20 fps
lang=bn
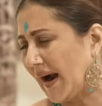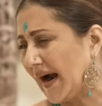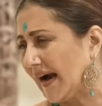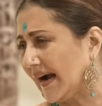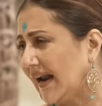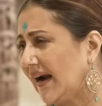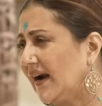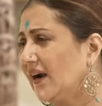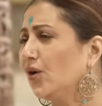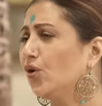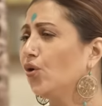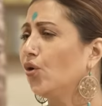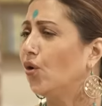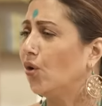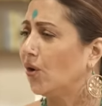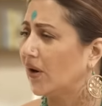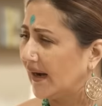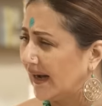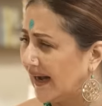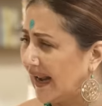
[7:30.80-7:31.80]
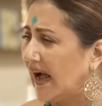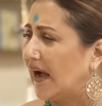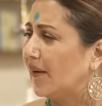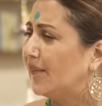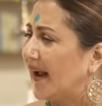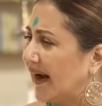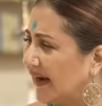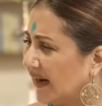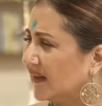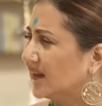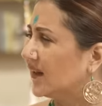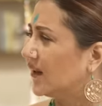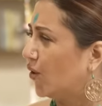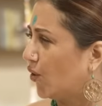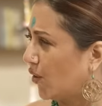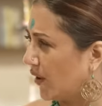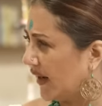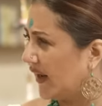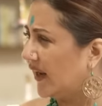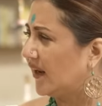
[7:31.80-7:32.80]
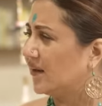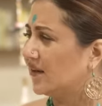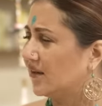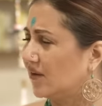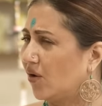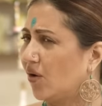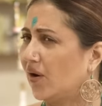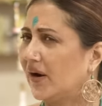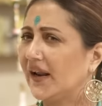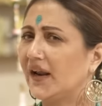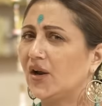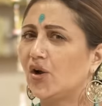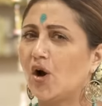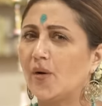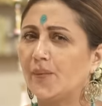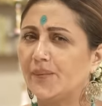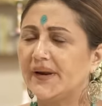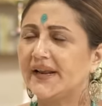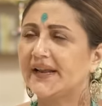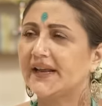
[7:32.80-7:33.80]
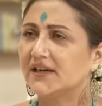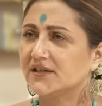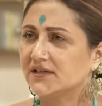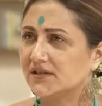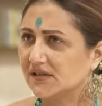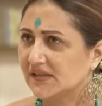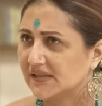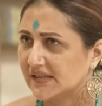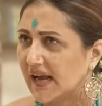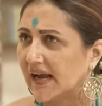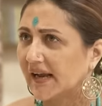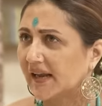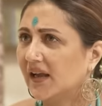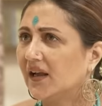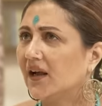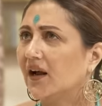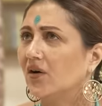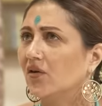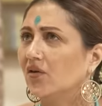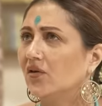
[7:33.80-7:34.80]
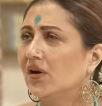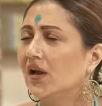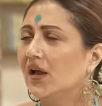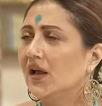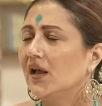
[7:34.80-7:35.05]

পাড়ার লোক ক্লাব হ্যানা তেনা অনেক অনেক কমপ্লিকেশনস হ্যাঁ। থাকে কারণ